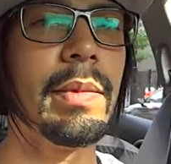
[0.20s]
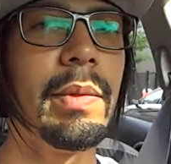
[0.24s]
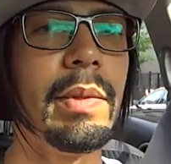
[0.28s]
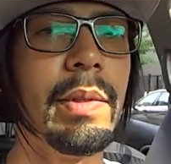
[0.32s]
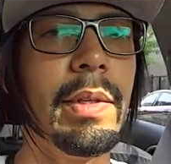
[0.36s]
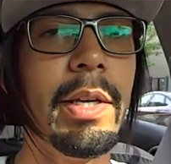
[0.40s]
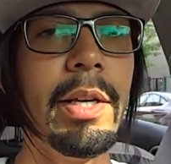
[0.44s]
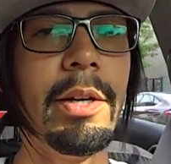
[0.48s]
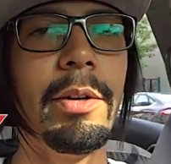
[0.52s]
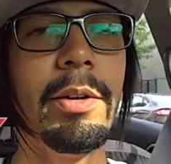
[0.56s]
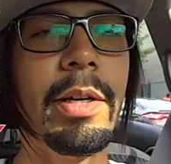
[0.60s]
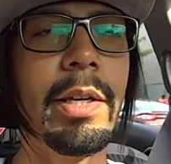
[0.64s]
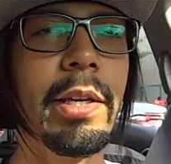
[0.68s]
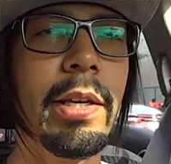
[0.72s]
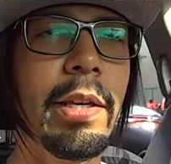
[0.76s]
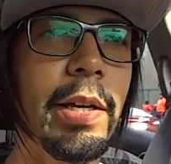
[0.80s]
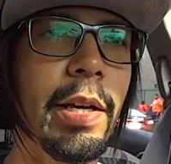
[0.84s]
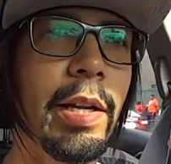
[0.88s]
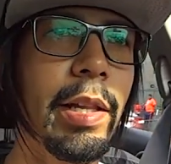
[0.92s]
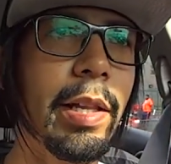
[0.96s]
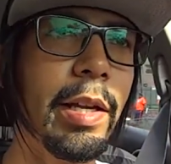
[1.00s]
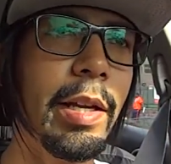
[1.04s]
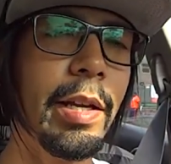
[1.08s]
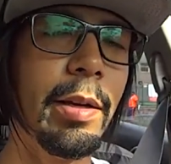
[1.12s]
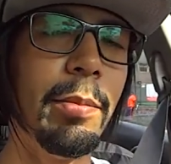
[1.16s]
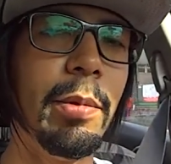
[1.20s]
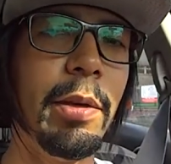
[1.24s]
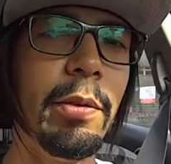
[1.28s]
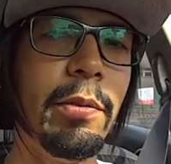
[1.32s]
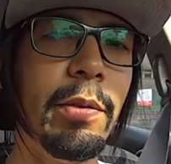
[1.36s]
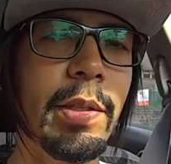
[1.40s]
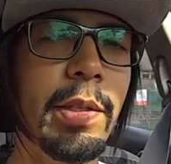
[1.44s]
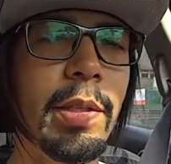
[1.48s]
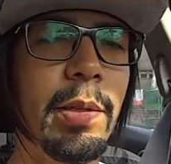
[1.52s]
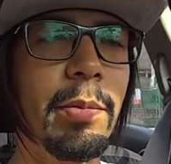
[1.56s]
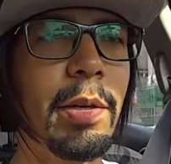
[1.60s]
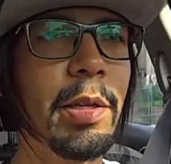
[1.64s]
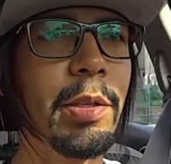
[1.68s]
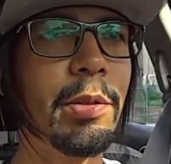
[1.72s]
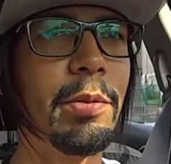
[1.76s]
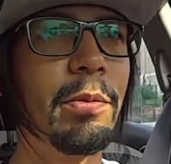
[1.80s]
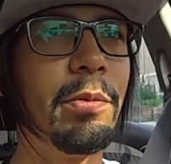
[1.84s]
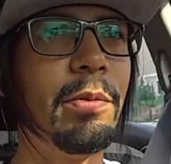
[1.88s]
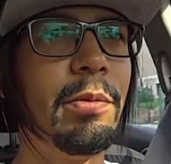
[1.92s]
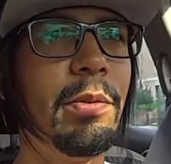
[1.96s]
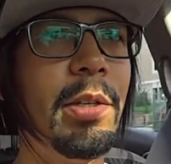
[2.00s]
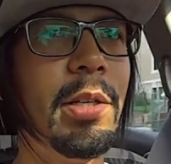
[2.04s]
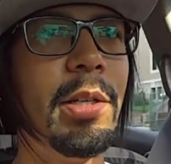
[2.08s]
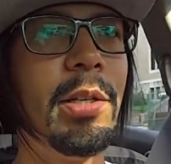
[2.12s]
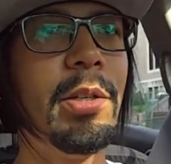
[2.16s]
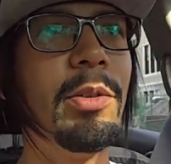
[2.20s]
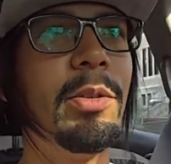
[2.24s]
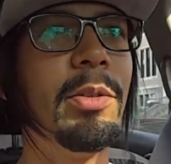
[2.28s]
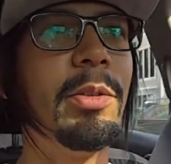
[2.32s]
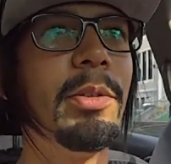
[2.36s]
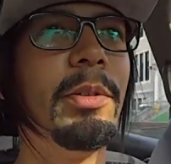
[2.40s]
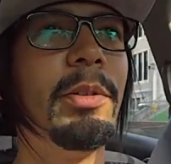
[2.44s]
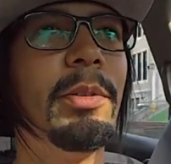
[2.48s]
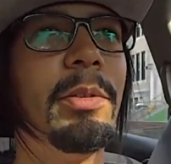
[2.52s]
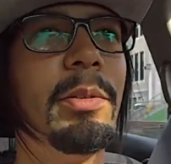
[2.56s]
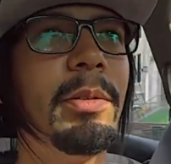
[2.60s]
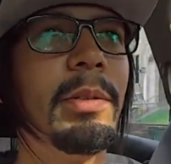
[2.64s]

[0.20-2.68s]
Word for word: Nero aqui galera, bem-vindos a mais um vídeo